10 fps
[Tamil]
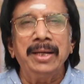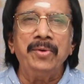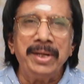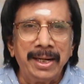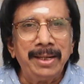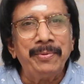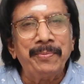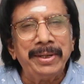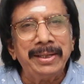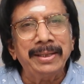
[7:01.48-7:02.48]
என்னுடைய
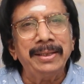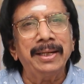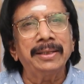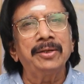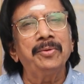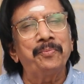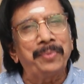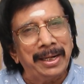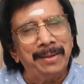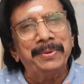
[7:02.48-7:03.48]
கணிப்புப்படி ரஜினிகாந்த் இன்னும்
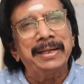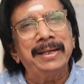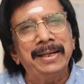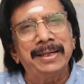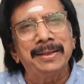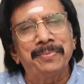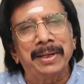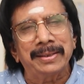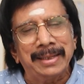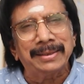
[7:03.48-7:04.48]
பல படங்களில்
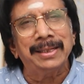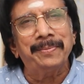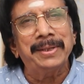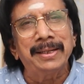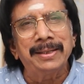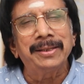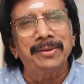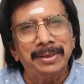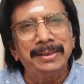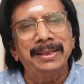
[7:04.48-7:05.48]
நடிப்பார் எத்தனை படங்கள்
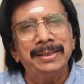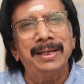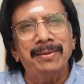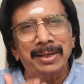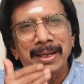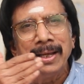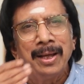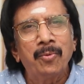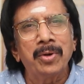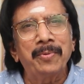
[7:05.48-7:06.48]
நடிக்கணும்னு எதுக்கு அவரை
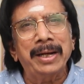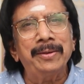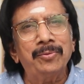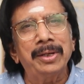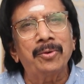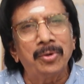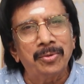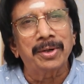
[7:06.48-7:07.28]
ஒரு வரைக்குள்ளே கொண்டு